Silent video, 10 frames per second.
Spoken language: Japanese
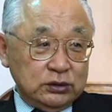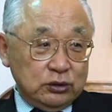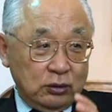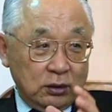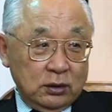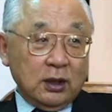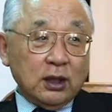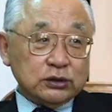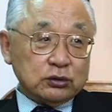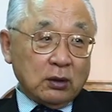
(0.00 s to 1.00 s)
人の偉
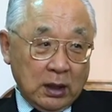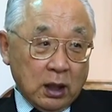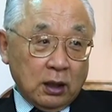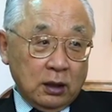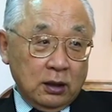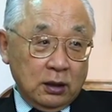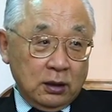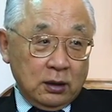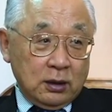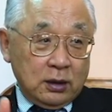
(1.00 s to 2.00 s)
い人が、
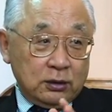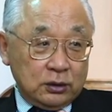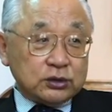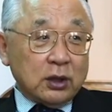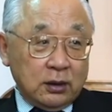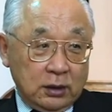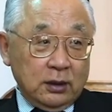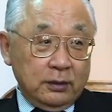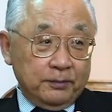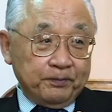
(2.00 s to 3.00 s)
ね、来てね
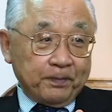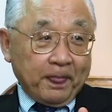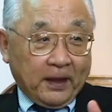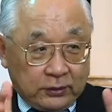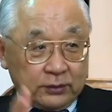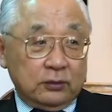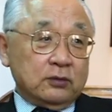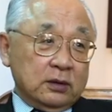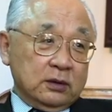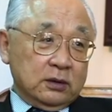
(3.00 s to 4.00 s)
よう
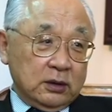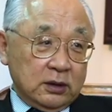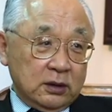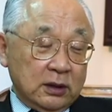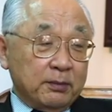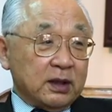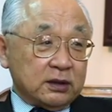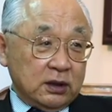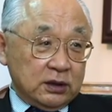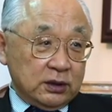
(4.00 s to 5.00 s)
頑張っ
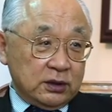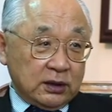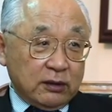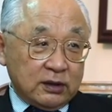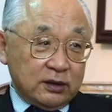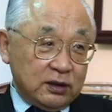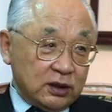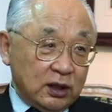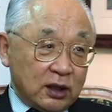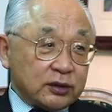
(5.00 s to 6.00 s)
てたくさん税
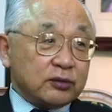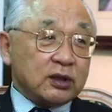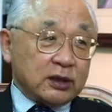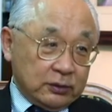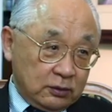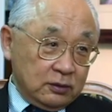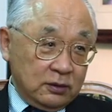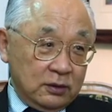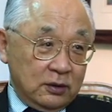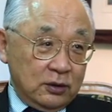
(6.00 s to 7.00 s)
金払ってくれたと
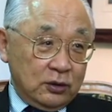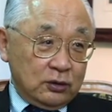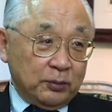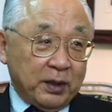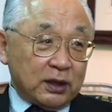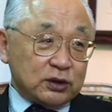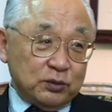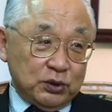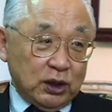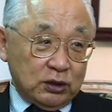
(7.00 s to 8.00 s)

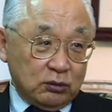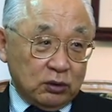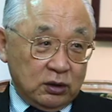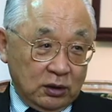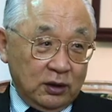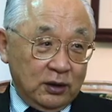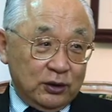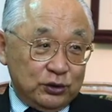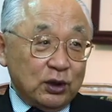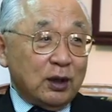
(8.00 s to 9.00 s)
パーティーも開いてくれて
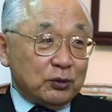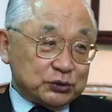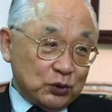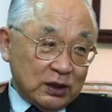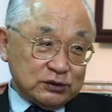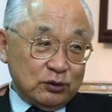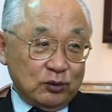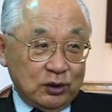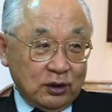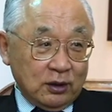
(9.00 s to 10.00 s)
ディナーも紹介してく
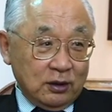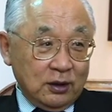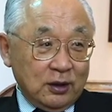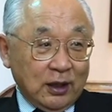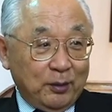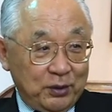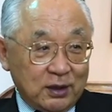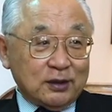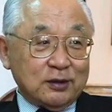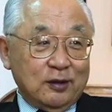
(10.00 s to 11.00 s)
れて
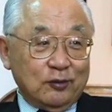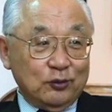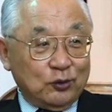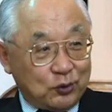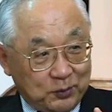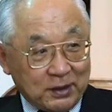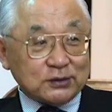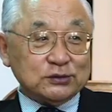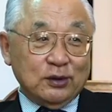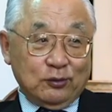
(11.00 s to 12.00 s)
アメリカってねそれいうと素晴ら
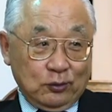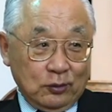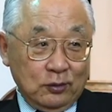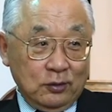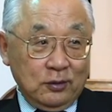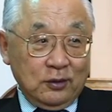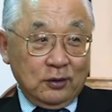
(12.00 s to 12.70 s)
しいですよ、う